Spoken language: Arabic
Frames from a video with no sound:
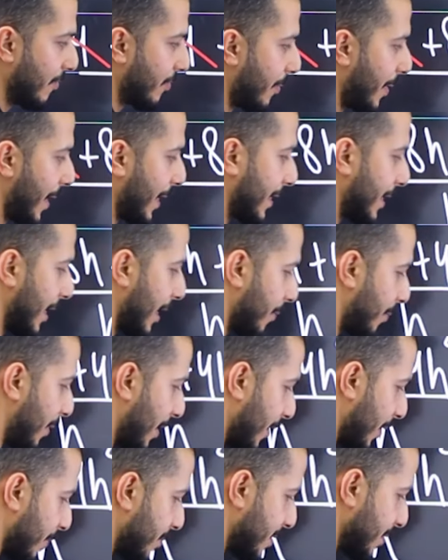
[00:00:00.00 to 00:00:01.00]
فبحكي
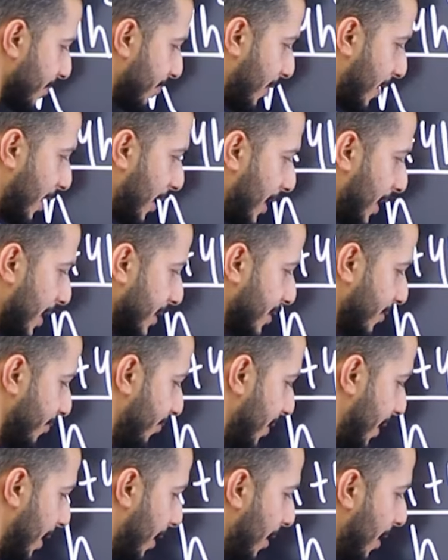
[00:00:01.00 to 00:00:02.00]
4 ضرب صفر اللي هي
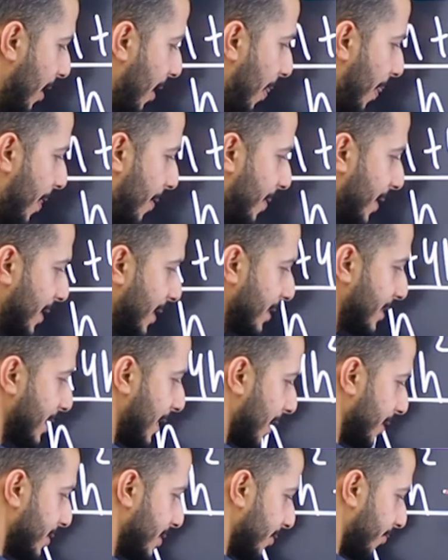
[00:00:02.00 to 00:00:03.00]
صفر، 8
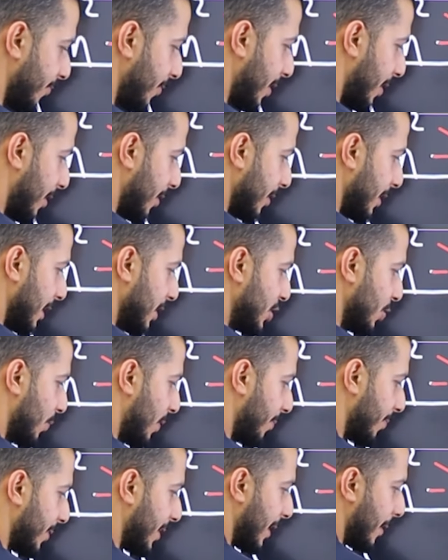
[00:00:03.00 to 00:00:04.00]
زائد صفر
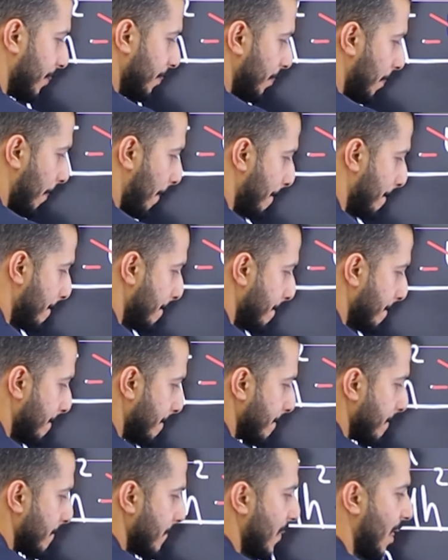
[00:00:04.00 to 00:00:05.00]
الجواب كم؟
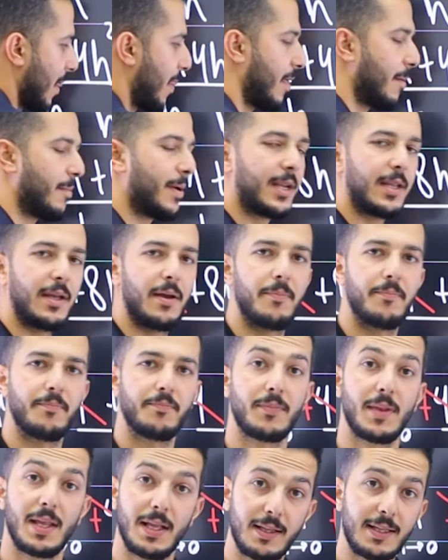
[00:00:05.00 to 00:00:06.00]
8
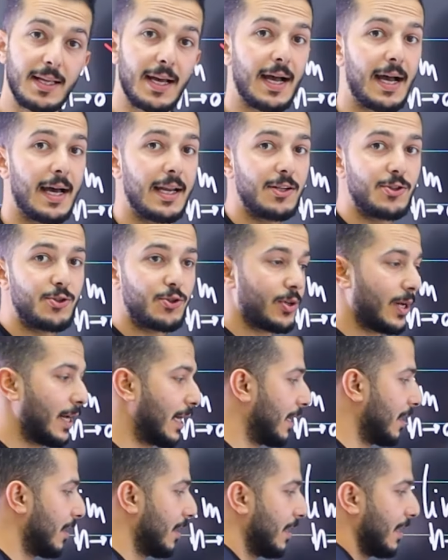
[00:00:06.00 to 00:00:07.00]
انتهى حل
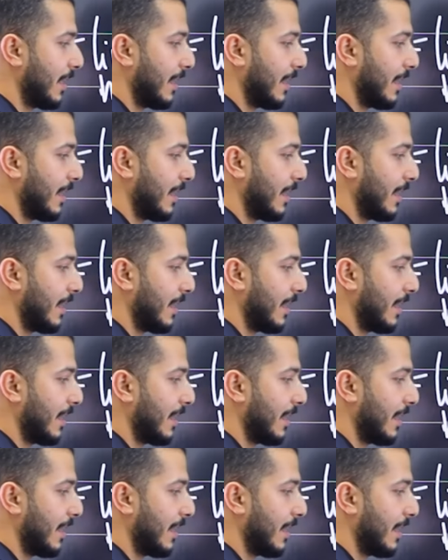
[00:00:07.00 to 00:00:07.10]
السؤال